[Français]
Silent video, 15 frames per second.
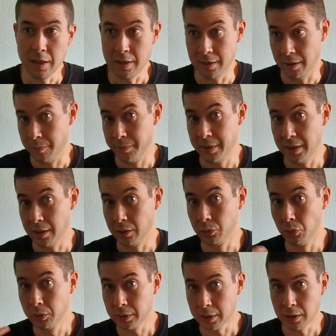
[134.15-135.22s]
Il y en a bien
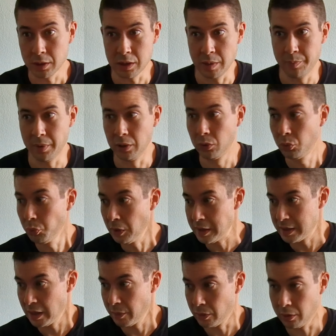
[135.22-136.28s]
d'autres. Hein. Je n'ai pas tous les
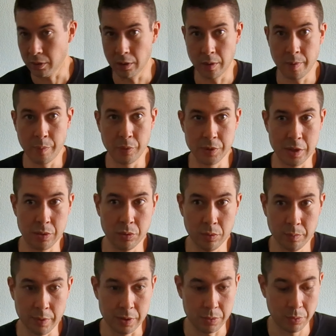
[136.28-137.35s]
sabres en ma possession,
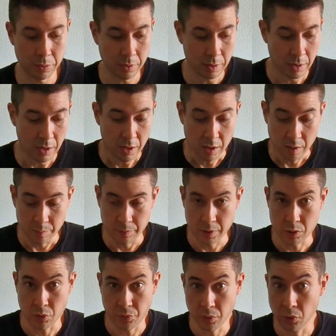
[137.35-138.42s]
bien sûr, mais
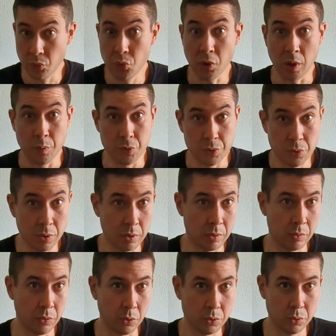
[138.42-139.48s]
je fais au fur et à mesure en
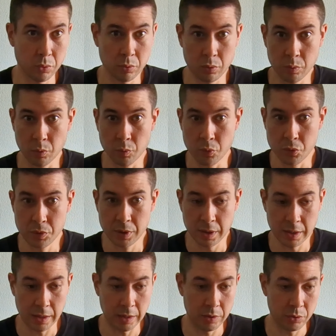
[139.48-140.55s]
fonction de mon
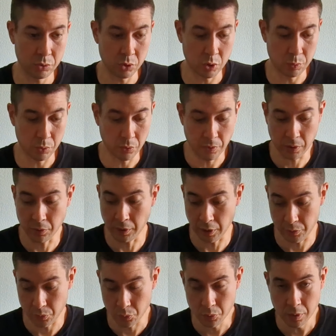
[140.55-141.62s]
budget et de ce que je peux faire en
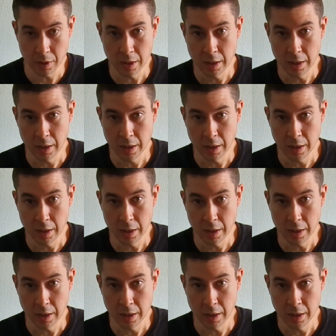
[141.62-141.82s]
review.